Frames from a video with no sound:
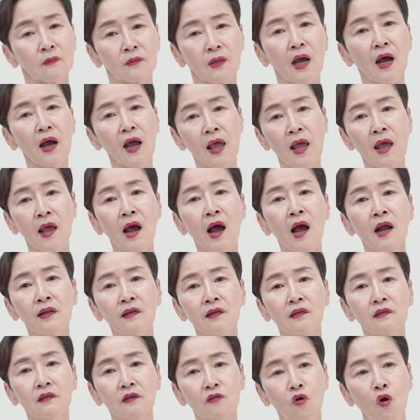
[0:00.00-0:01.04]
내가 해야
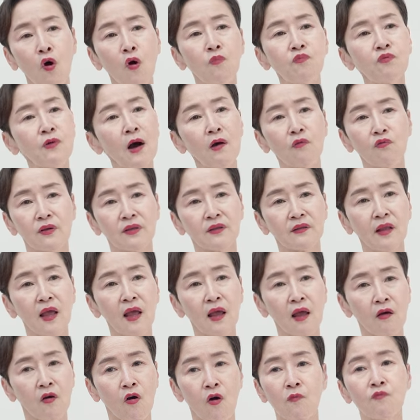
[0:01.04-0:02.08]
할 일을 거부하고
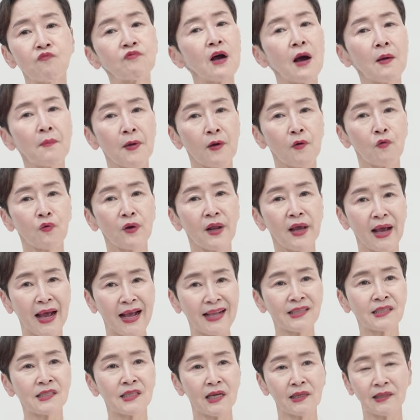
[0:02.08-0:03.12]
있네? 거부감에 고네?
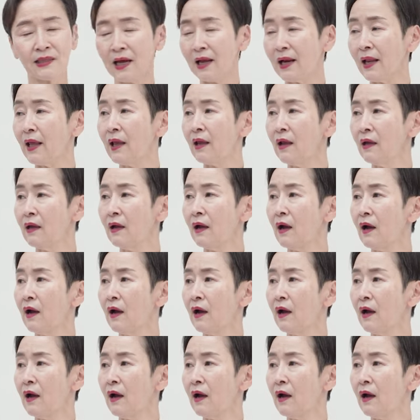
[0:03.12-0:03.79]
가짜 나네?